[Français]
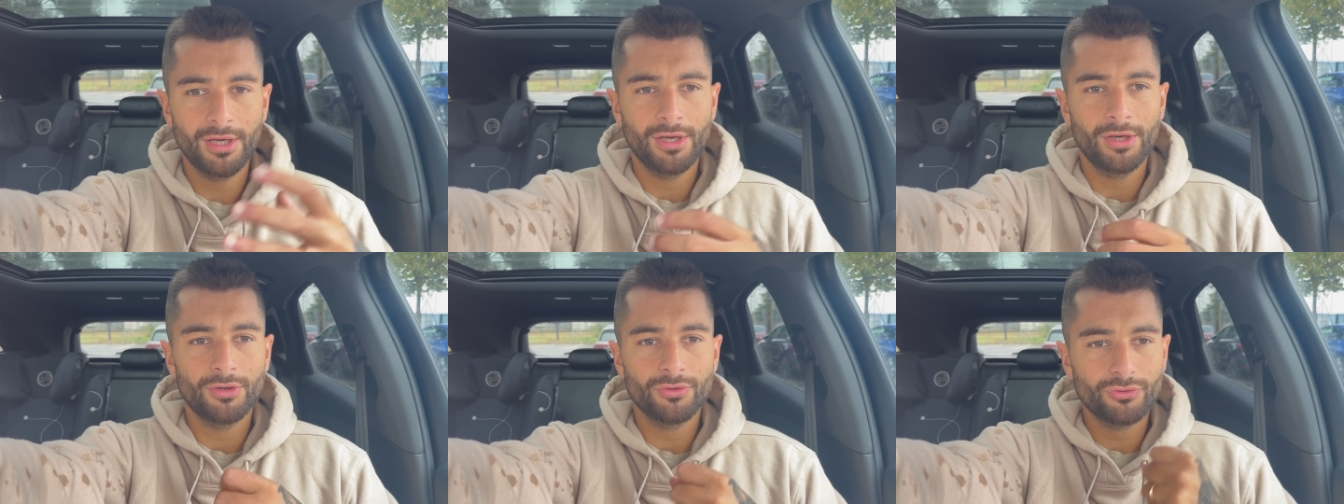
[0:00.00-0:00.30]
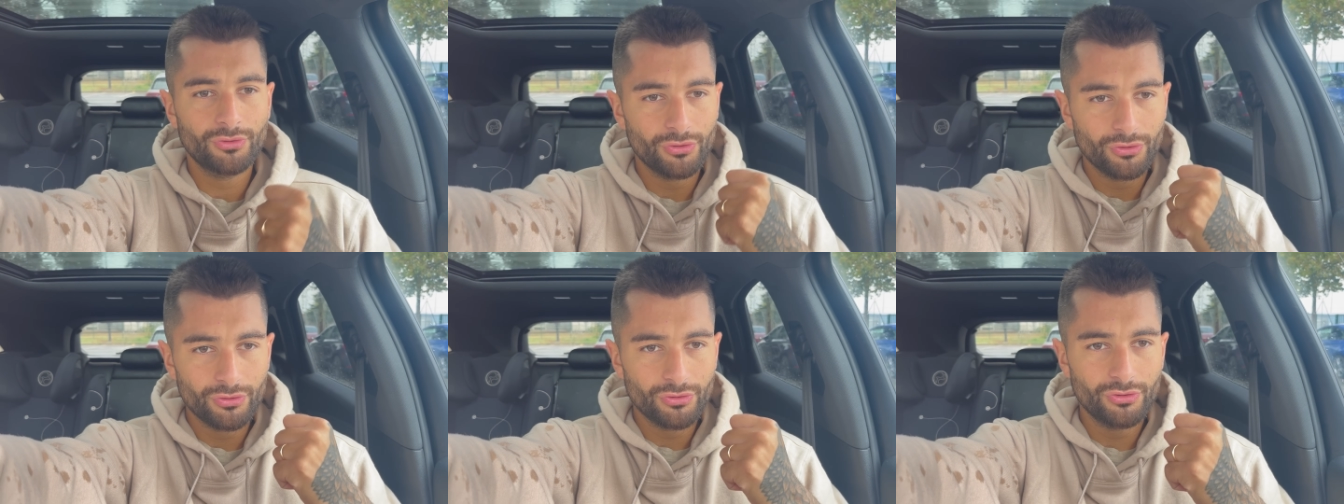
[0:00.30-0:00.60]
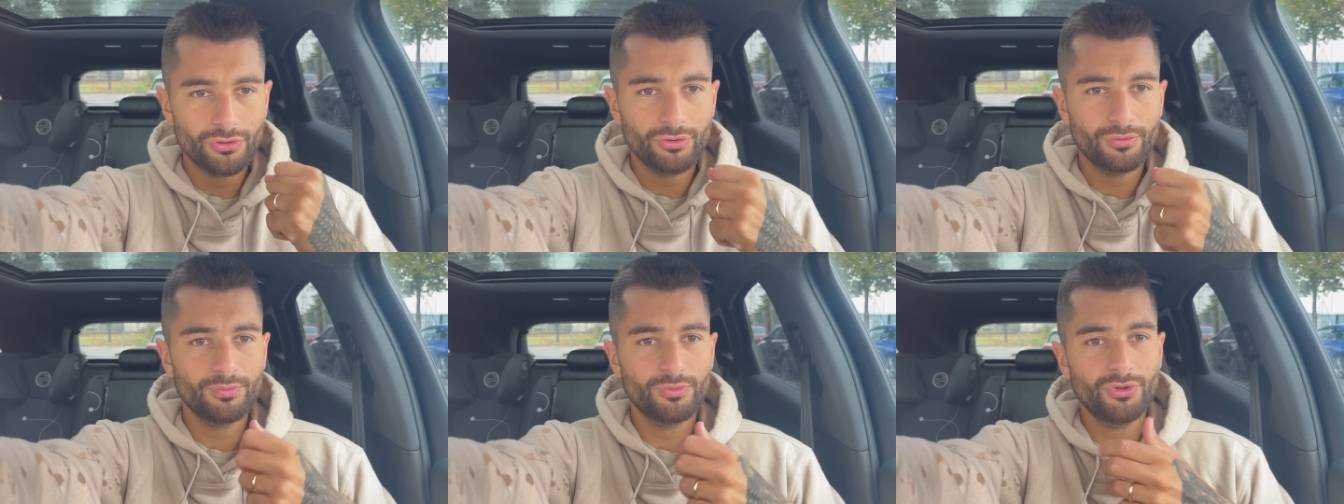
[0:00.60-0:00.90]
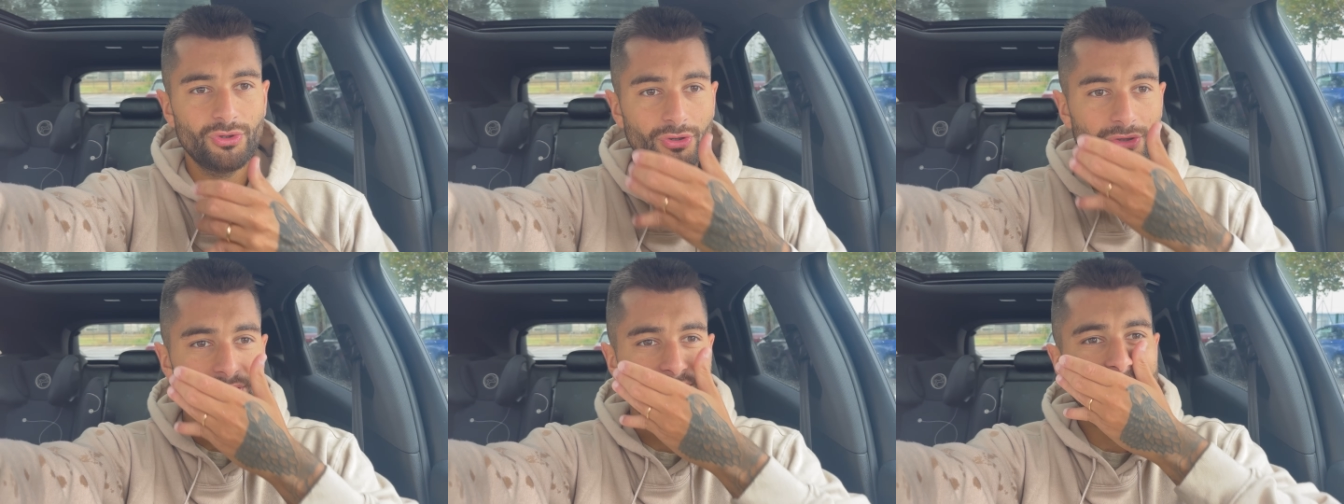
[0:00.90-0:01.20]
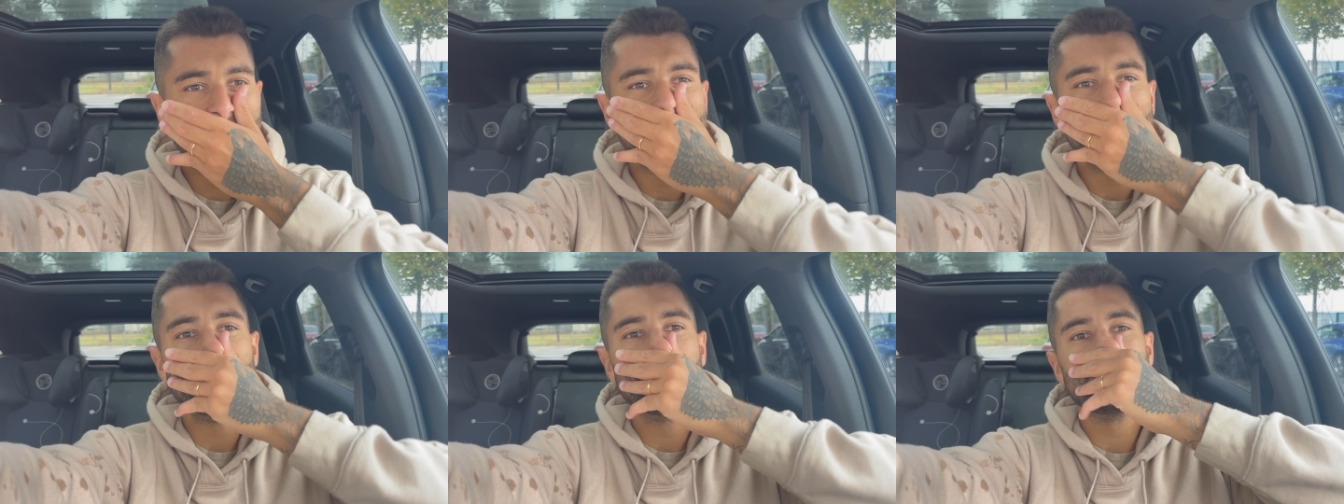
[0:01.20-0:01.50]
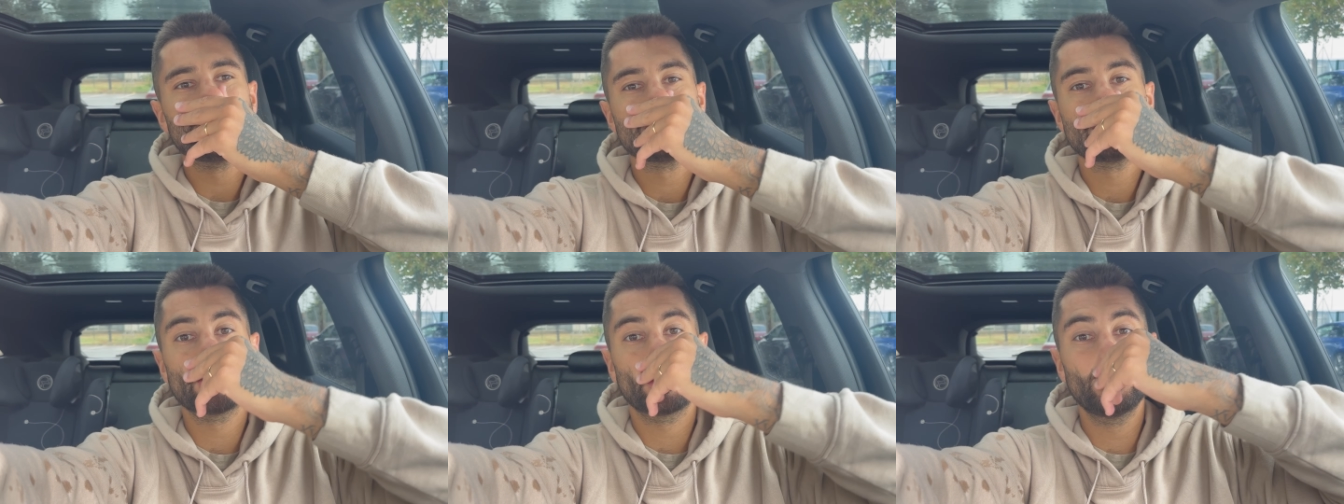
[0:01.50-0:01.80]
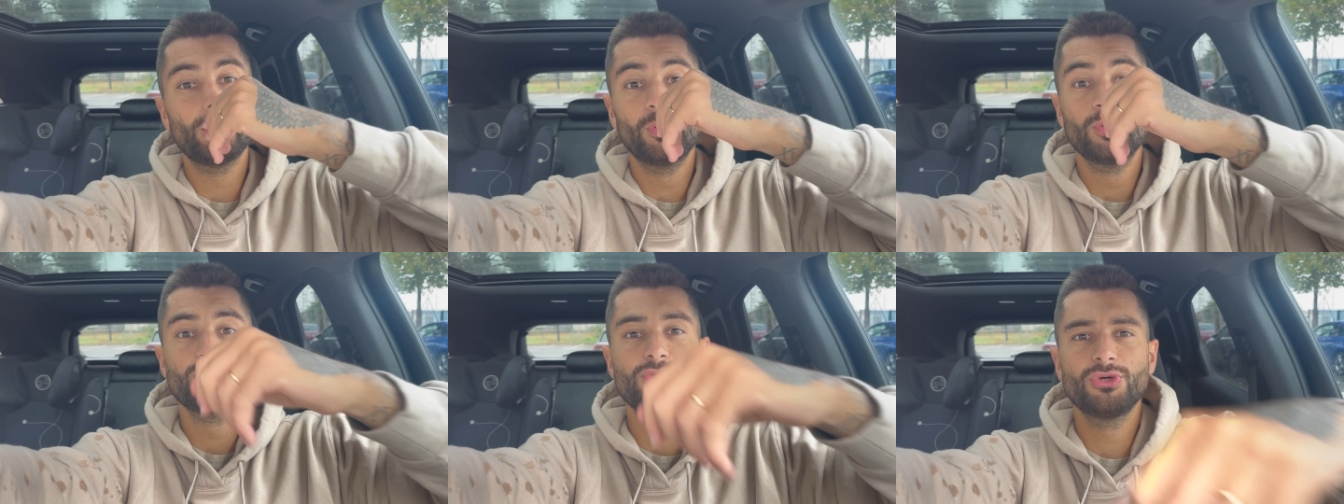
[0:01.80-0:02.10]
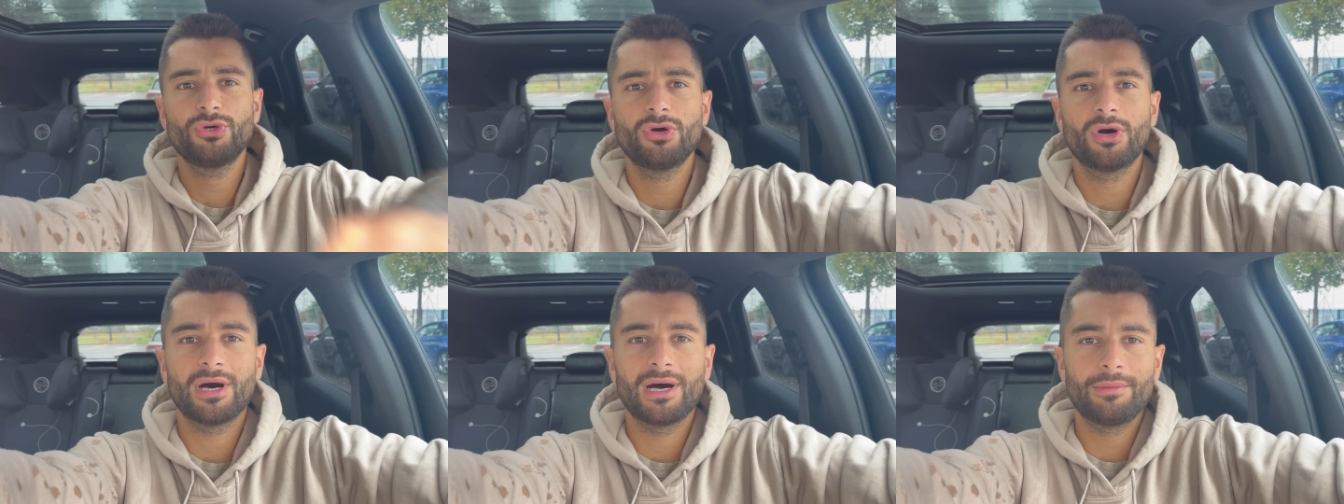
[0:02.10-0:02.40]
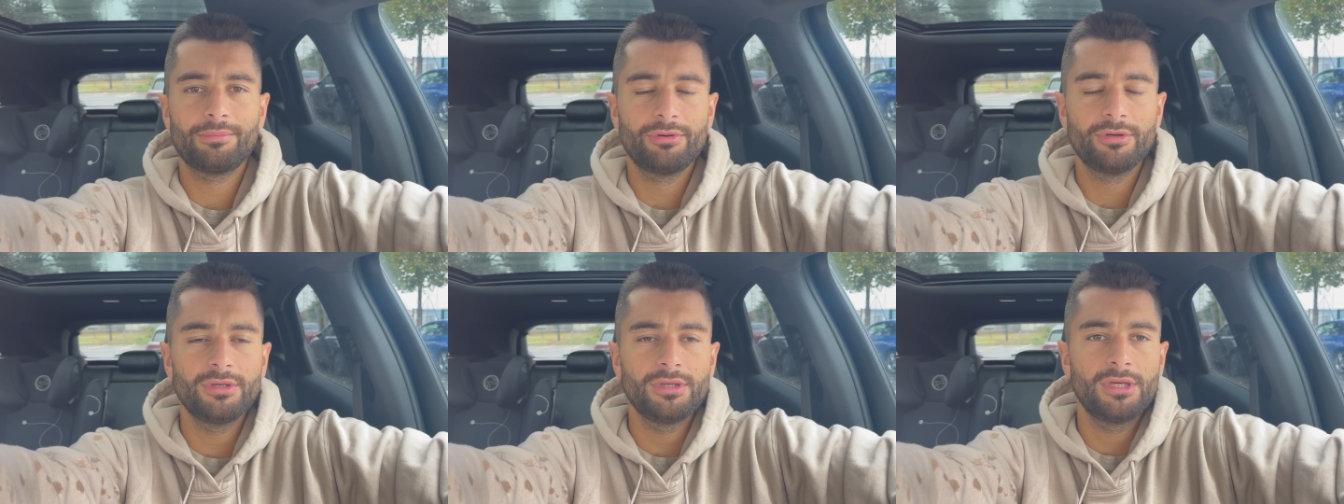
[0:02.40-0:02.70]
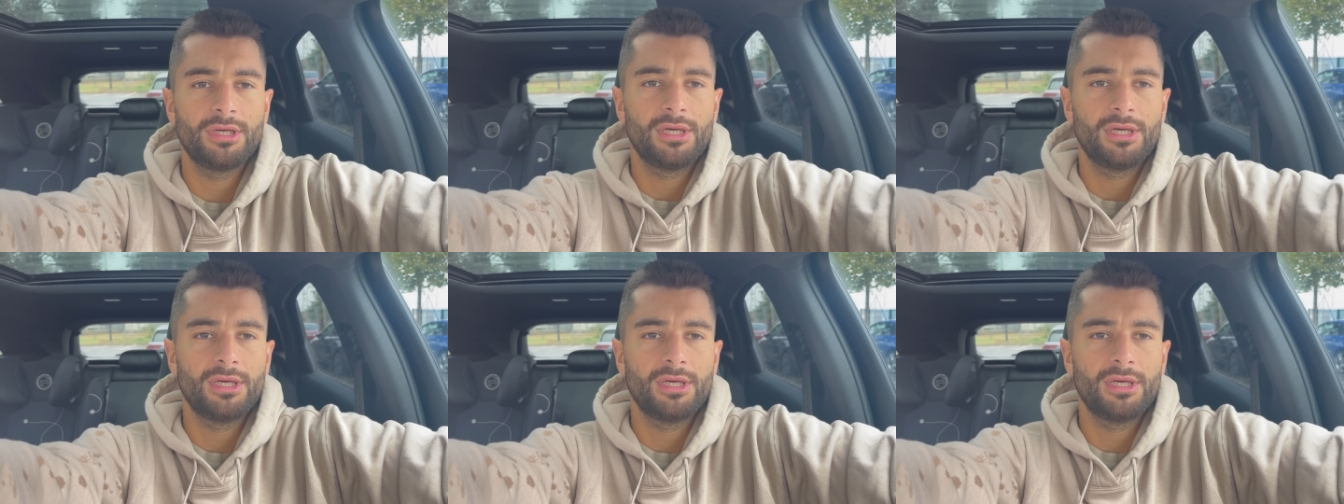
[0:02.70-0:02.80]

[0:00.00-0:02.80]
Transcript: de, me donner euh, sur le haut du corps un peu.